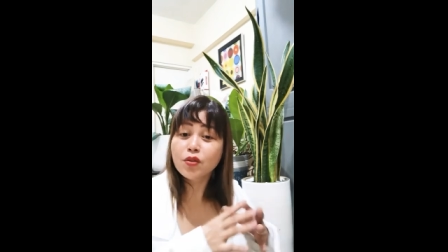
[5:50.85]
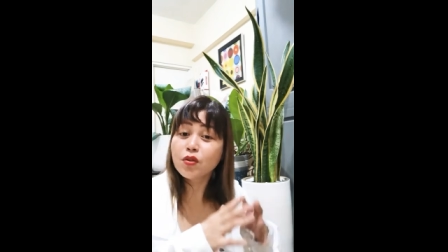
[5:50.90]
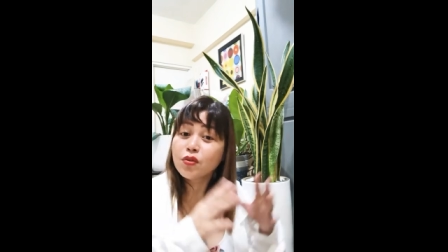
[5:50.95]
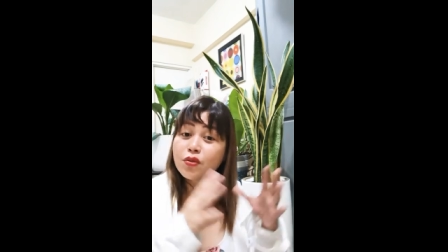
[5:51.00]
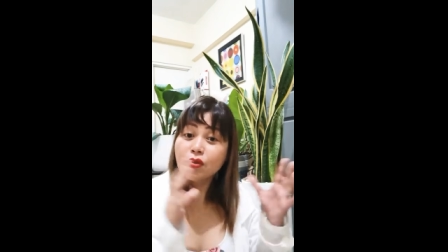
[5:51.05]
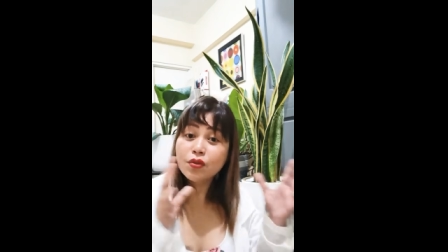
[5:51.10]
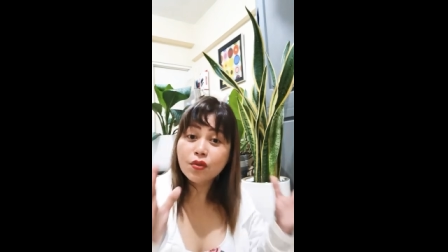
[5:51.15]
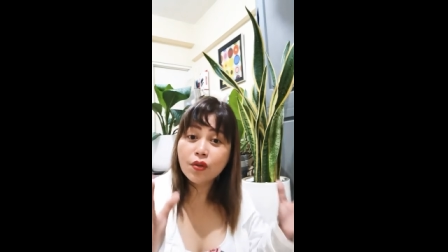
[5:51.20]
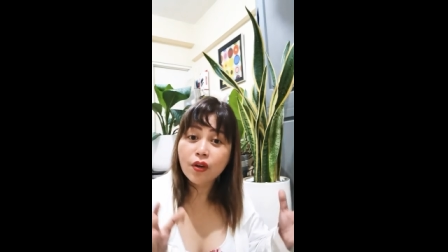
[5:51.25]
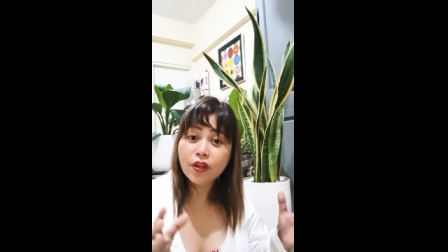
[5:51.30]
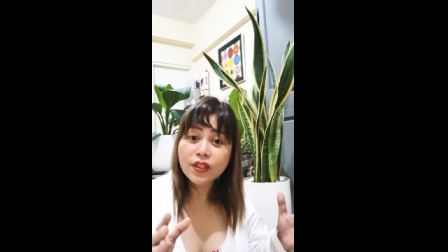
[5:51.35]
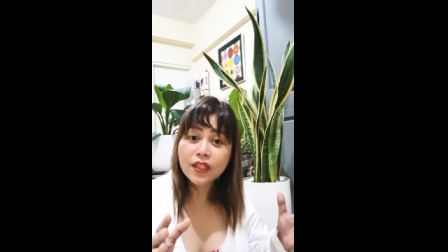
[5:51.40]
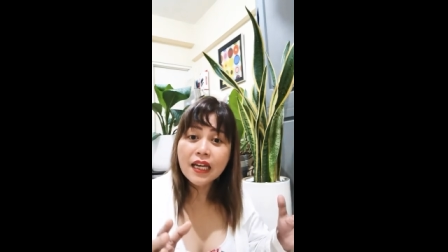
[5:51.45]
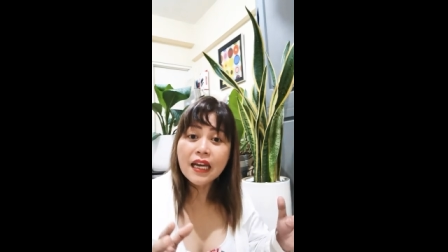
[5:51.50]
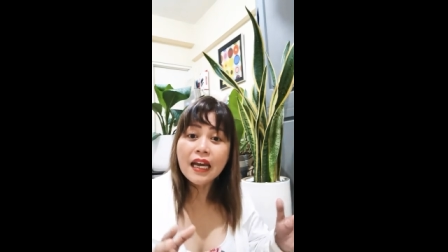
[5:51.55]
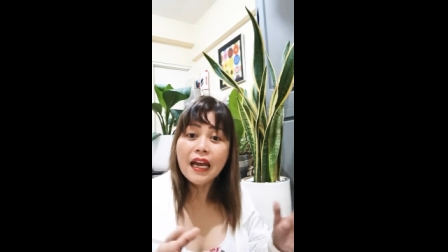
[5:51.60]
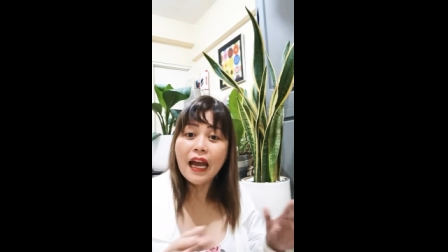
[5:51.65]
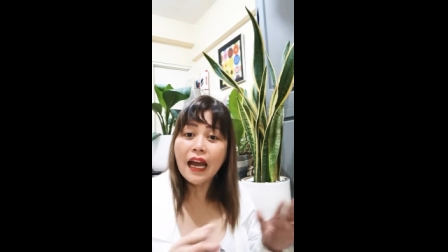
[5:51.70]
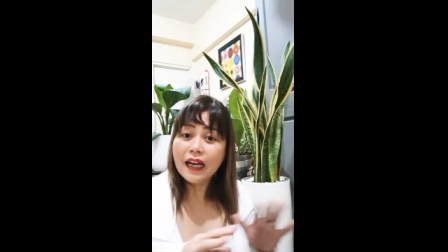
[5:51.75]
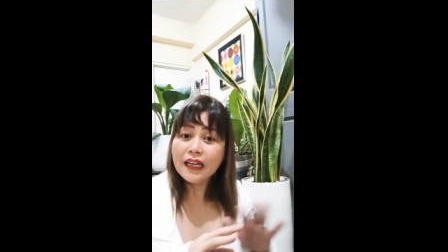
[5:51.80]
Sa susunod,
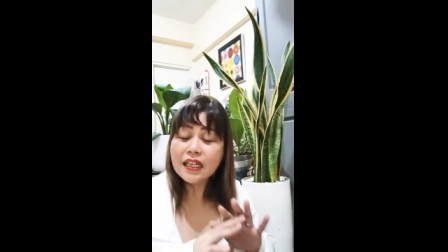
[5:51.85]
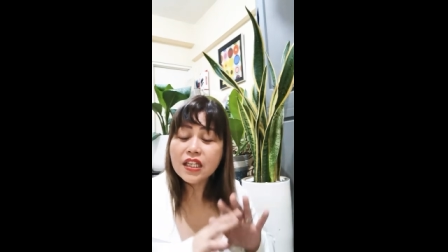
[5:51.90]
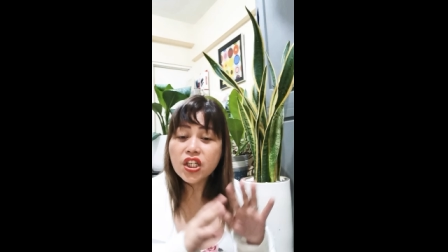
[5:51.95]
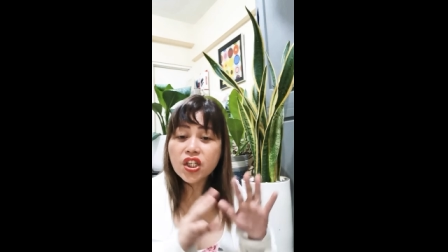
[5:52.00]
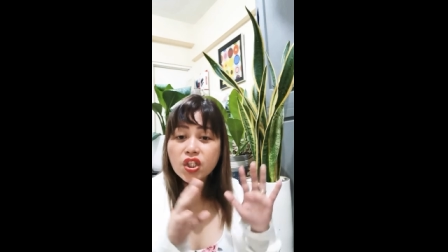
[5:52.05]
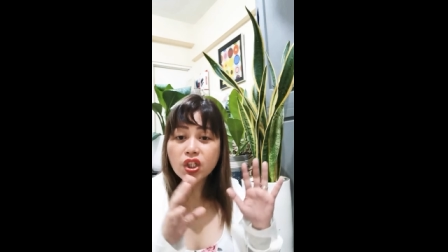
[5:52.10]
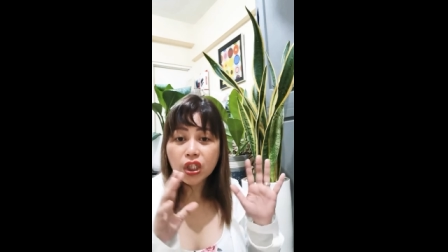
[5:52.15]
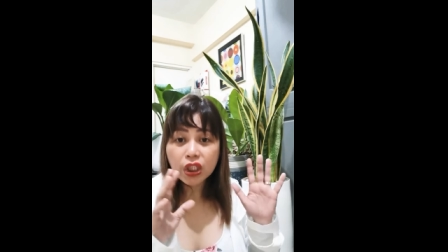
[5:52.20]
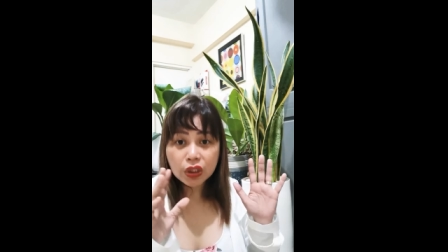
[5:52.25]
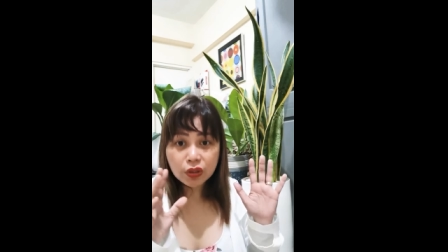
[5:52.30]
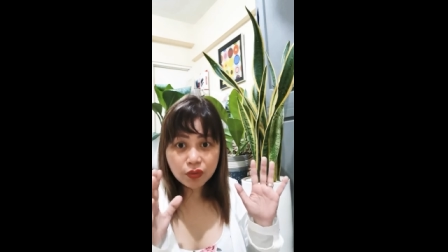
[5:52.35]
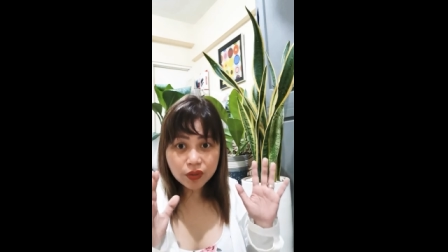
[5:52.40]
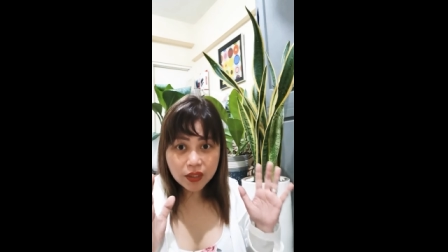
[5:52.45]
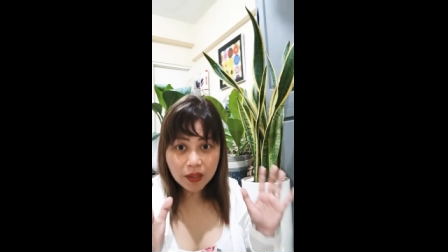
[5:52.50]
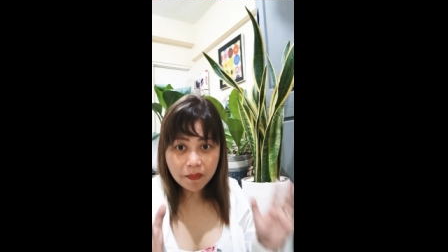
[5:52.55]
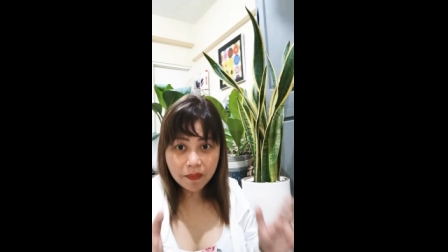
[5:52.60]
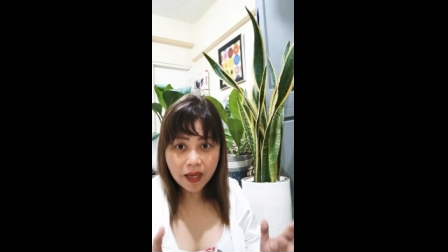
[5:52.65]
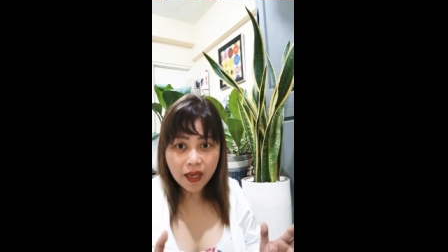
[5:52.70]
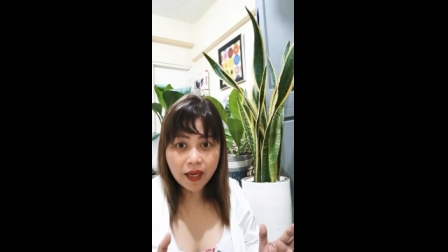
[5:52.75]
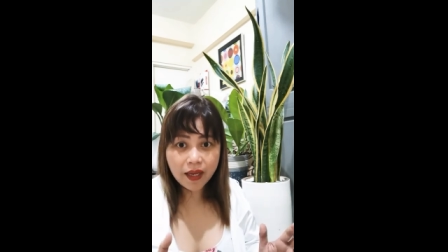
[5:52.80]
ang isi-share ko
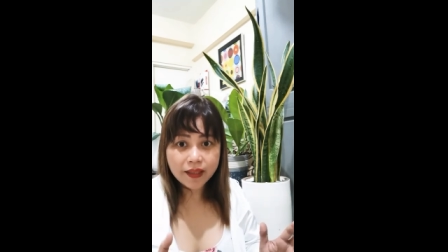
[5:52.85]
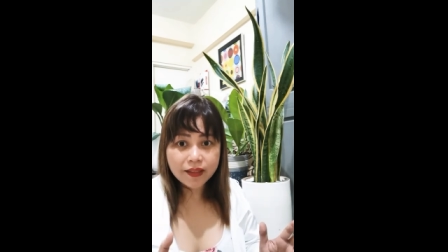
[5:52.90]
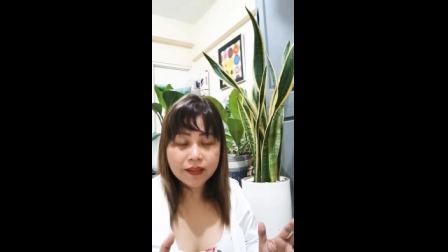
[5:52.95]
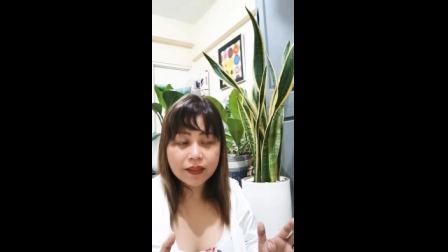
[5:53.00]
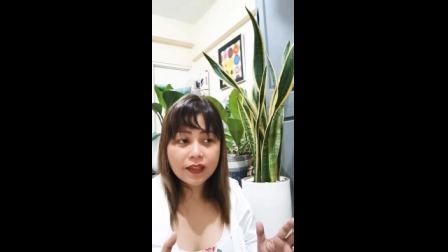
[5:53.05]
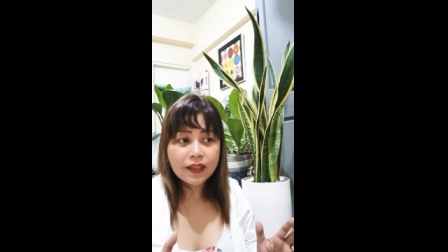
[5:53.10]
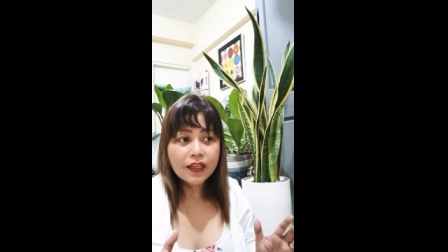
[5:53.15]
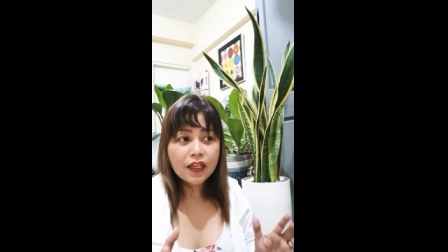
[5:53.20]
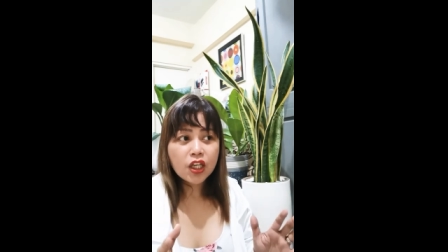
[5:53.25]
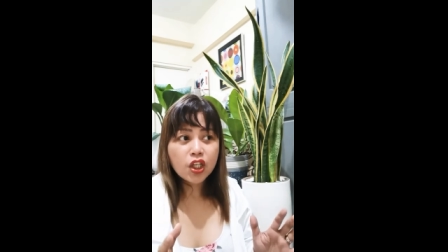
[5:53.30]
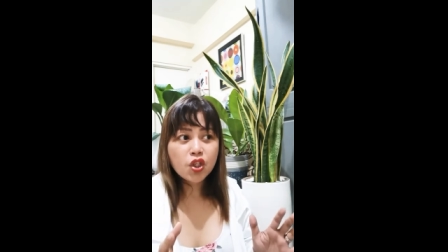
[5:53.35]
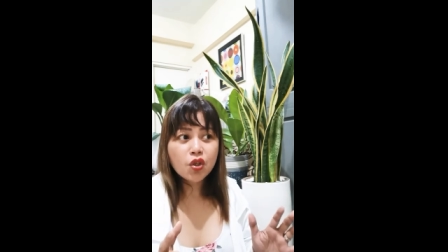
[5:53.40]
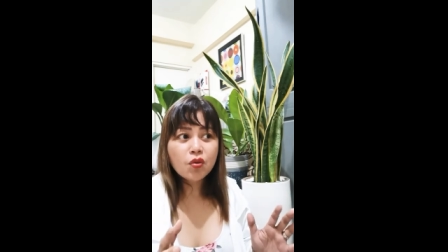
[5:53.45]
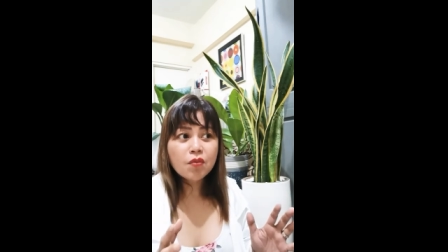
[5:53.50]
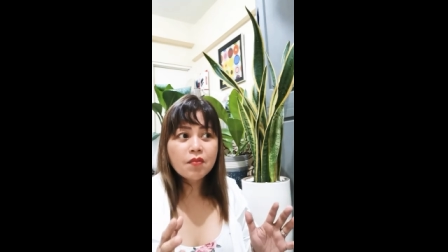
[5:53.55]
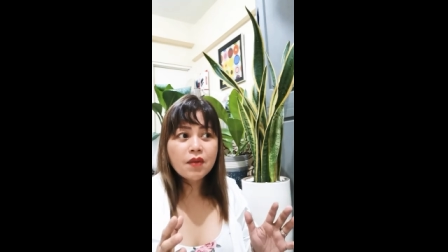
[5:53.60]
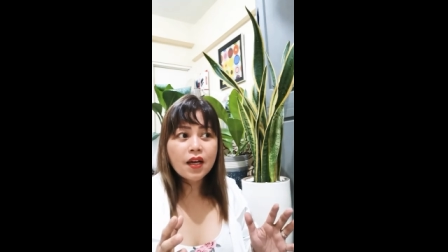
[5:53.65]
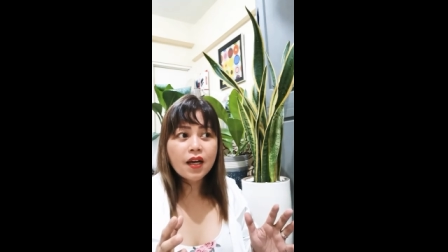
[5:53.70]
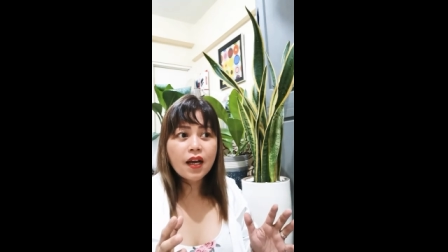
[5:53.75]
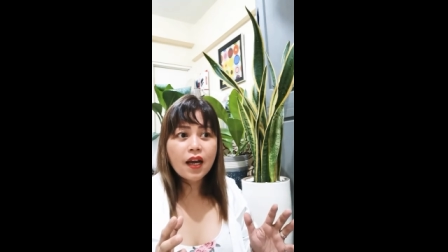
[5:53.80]
naman
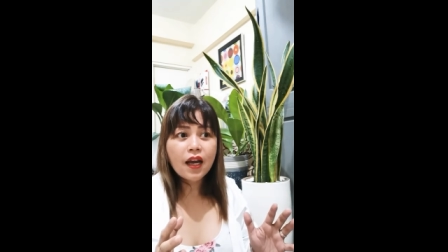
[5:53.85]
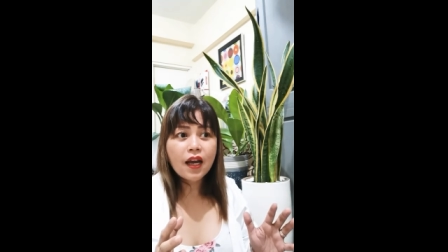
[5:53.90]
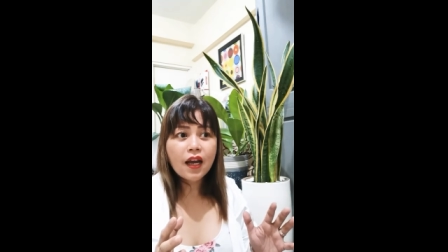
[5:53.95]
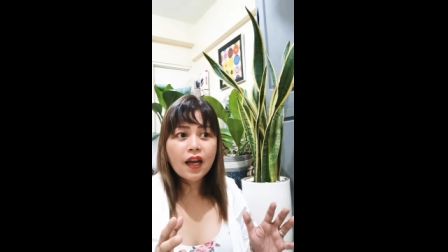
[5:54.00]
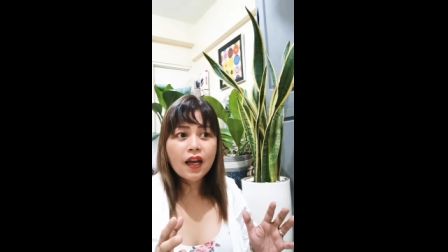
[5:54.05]
yung mga